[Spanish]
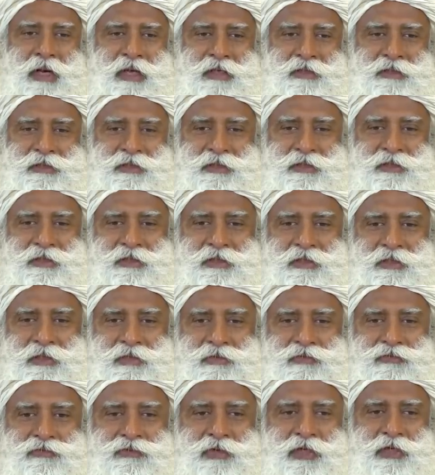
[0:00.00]
Pero
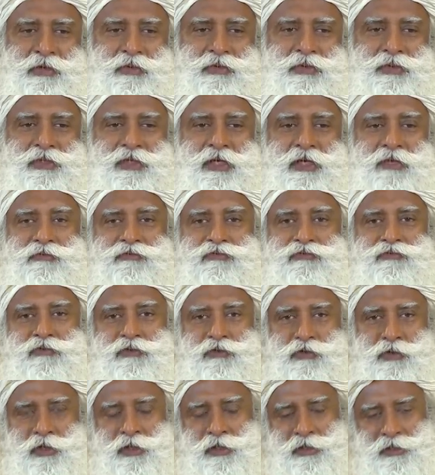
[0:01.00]
cuando dices
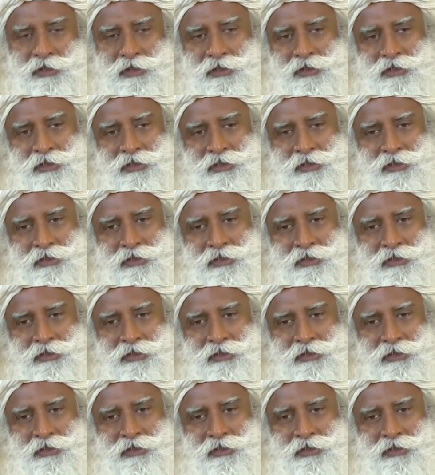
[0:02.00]
enfocar,